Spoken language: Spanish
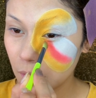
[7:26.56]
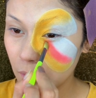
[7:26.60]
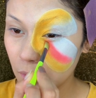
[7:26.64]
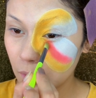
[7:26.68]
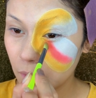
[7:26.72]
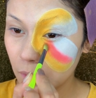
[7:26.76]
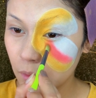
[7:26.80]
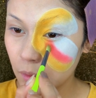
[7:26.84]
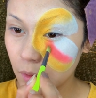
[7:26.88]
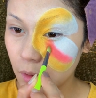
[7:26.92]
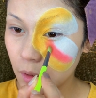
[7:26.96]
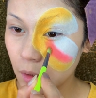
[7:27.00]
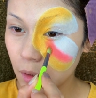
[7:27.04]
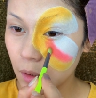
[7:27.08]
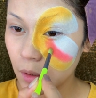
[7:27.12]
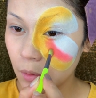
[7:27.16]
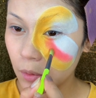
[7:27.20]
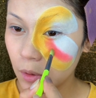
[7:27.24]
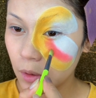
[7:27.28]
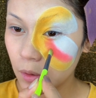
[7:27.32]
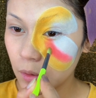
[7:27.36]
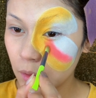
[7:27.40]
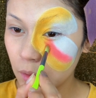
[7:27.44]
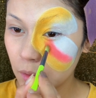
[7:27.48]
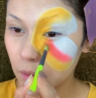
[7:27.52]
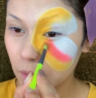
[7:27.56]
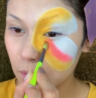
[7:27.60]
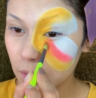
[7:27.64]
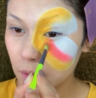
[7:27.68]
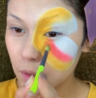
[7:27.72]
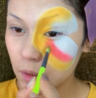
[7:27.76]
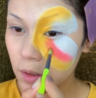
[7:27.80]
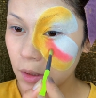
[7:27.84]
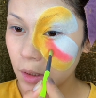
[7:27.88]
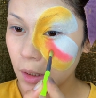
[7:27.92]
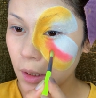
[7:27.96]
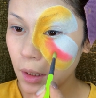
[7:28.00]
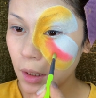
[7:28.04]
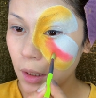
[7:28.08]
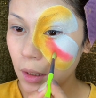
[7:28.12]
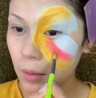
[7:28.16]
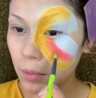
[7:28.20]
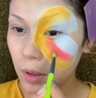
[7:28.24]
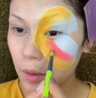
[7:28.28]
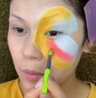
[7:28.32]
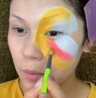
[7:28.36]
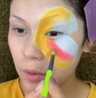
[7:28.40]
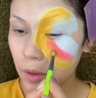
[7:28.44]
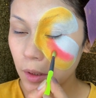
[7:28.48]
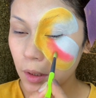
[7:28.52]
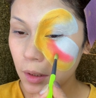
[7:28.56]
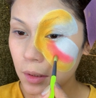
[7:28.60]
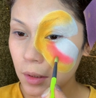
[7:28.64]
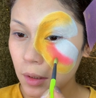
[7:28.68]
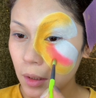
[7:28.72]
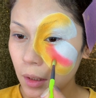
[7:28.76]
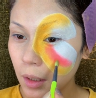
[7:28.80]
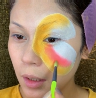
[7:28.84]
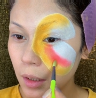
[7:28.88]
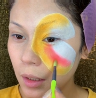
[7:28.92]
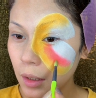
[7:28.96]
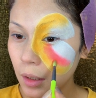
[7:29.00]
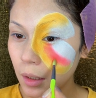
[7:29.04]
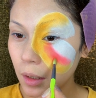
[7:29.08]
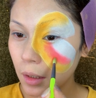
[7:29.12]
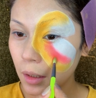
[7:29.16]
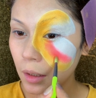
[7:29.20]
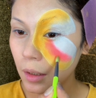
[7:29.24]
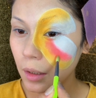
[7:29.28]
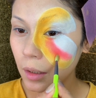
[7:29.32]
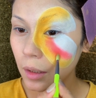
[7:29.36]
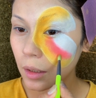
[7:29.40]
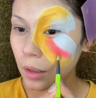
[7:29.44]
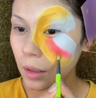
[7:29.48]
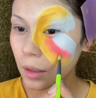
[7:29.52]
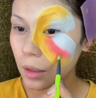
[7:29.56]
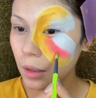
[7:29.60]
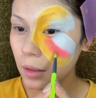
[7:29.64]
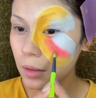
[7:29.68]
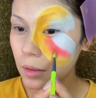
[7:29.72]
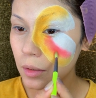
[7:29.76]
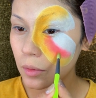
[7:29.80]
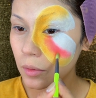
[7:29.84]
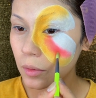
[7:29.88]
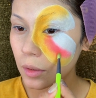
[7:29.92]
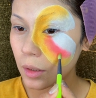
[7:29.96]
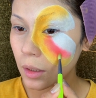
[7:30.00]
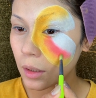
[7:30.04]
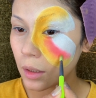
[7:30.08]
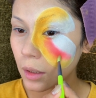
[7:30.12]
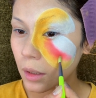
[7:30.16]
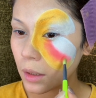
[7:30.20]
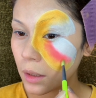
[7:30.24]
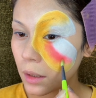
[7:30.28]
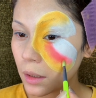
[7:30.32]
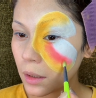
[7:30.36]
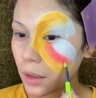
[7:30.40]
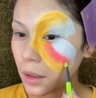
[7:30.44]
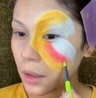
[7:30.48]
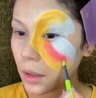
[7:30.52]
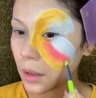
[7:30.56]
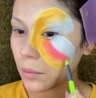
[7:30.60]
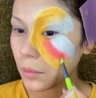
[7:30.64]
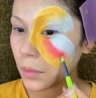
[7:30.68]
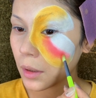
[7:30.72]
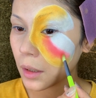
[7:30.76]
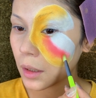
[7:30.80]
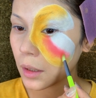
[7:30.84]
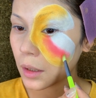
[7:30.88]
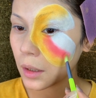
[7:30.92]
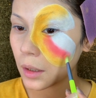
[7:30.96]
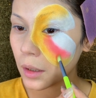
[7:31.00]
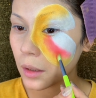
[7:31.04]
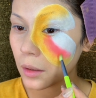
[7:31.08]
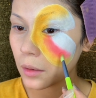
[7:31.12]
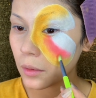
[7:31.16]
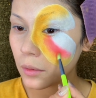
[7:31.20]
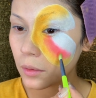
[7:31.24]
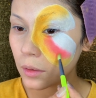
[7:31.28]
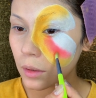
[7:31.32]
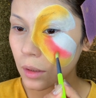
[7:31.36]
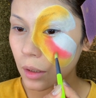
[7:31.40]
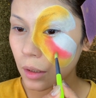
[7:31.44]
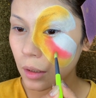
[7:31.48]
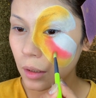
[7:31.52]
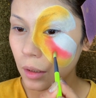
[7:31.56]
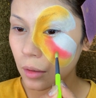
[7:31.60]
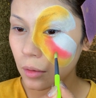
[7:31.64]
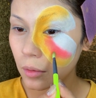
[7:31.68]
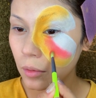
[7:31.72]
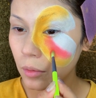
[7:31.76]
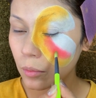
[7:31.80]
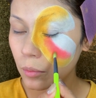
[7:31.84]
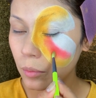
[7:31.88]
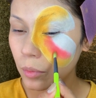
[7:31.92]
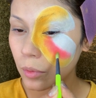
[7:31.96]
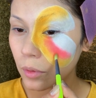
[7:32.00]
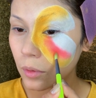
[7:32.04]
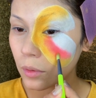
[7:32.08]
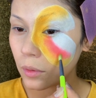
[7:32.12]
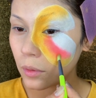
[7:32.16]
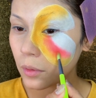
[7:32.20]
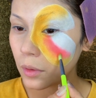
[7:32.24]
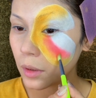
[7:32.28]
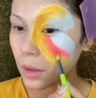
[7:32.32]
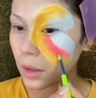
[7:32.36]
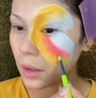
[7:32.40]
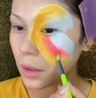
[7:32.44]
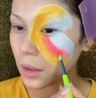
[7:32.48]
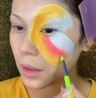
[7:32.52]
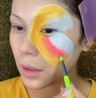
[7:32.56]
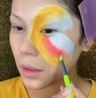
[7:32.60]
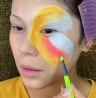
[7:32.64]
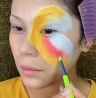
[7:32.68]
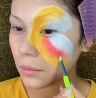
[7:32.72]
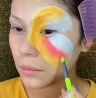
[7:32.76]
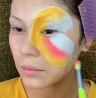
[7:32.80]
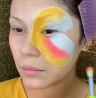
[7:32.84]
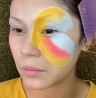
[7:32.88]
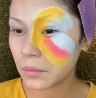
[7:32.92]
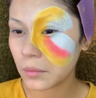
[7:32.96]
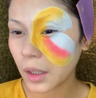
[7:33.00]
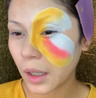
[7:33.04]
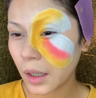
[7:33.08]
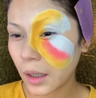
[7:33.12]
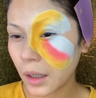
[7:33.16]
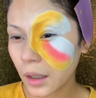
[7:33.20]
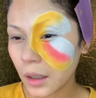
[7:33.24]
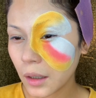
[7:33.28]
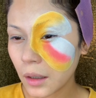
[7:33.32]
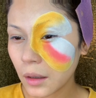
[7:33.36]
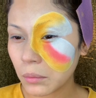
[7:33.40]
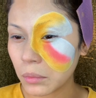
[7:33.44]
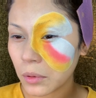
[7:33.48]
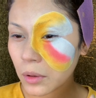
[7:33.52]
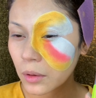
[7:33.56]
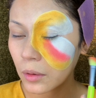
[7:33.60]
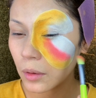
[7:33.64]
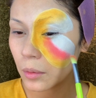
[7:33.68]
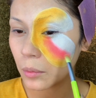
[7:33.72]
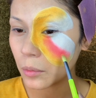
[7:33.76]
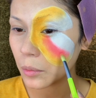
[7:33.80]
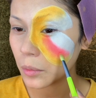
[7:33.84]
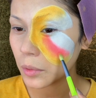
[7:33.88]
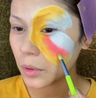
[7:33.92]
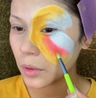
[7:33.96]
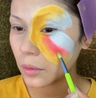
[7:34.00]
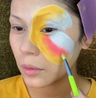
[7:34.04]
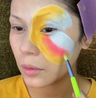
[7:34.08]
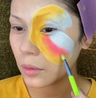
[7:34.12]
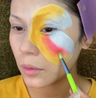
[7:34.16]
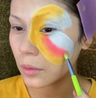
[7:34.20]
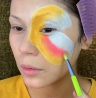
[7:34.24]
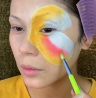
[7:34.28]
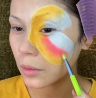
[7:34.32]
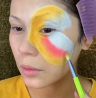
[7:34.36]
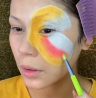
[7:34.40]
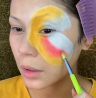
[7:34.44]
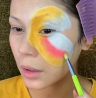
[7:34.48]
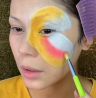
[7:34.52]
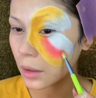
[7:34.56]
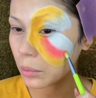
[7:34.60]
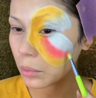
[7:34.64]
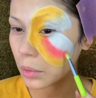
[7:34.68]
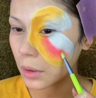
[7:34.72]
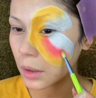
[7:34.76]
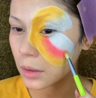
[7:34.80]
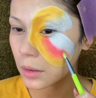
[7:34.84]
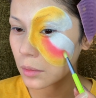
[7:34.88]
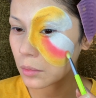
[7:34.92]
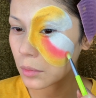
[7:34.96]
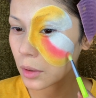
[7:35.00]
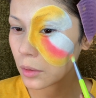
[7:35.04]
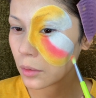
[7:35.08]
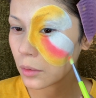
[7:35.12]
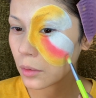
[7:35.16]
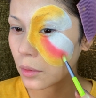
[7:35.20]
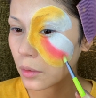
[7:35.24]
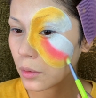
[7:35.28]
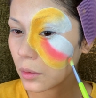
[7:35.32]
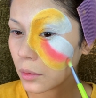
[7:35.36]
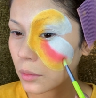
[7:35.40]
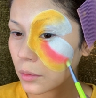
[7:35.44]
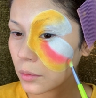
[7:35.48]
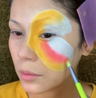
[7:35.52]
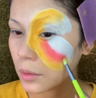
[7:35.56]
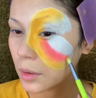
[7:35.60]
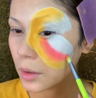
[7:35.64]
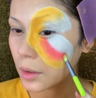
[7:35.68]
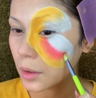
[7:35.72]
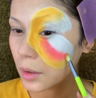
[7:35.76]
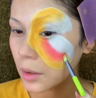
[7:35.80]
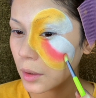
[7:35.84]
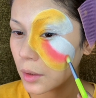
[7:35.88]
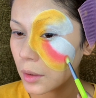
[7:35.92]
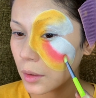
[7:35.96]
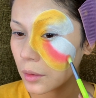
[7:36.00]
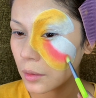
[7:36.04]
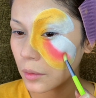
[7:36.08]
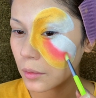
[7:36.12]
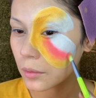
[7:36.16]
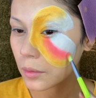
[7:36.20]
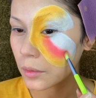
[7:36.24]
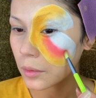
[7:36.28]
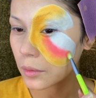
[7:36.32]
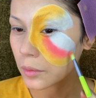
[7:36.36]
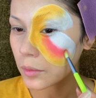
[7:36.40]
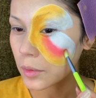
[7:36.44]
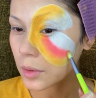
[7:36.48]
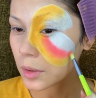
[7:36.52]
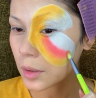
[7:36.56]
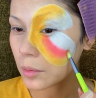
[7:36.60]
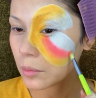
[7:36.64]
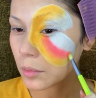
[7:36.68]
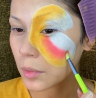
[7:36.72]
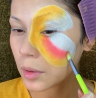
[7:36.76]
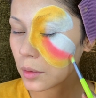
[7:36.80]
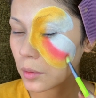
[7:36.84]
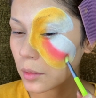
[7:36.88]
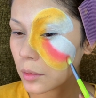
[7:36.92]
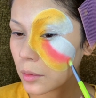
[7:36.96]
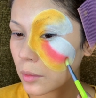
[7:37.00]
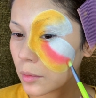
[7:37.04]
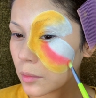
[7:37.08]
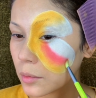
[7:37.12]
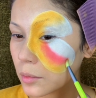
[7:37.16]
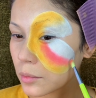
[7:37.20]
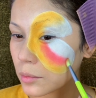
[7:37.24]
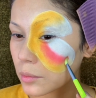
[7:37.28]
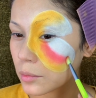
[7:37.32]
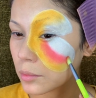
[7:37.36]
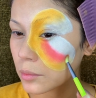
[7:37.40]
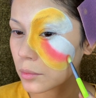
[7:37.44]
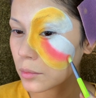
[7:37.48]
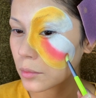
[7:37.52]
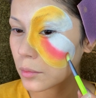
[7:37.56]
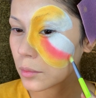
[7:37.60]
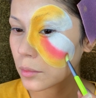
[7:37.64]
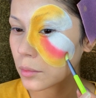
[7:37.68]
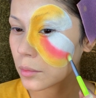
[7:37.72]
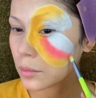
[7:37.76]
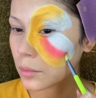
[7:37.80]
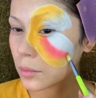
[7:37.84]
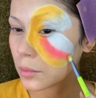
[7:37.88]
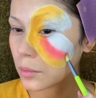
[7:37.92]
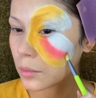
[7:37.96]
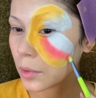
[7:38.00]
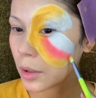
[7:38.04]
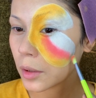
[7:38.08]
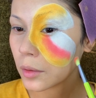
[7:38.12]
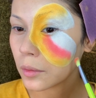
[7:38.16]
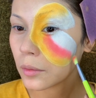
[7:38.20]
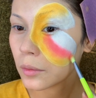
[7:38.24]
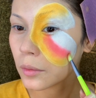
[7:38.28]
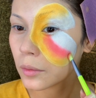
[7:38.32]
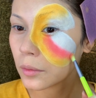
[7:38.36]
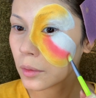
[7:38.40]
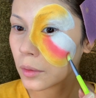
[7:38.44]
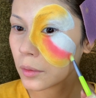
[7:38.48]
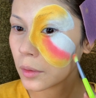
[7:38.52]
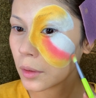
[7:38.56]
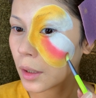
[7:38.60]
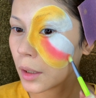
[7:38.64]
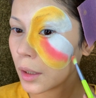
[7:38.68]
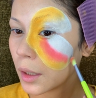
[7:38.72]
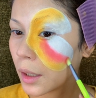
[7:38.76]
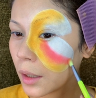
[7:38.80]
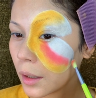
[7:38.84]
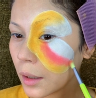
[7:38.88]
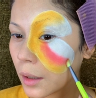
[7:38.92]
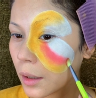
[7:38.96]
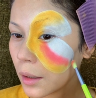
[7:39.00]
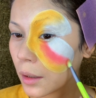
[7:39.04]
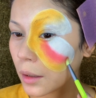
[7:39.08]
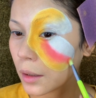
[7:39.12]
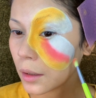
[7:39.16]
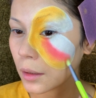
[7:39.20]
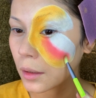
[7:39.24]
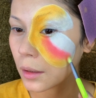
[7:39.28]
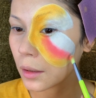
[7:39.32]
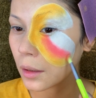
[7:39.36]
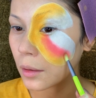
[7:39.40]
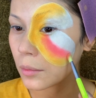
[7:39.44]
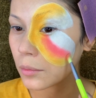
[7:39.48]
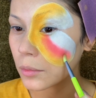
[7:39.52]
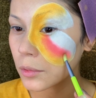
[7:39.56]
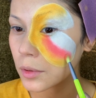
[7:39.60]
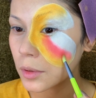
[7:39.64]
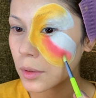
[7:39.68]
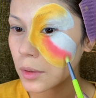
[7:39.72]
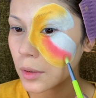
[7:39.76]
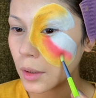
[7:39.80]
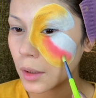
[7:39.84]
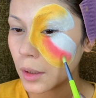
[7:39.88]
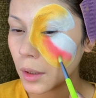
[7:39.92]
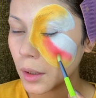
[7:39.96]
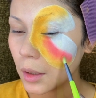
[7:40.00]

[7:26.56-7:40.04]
Ok, bueno, entonces ahí vamos a estar en la zona de aquí del amarillo trayendo un poco del naranja, pero al momento que lo coloqué aquí parece medio rojo. O no sé, medio... Bueno, no, no naranja que digamos.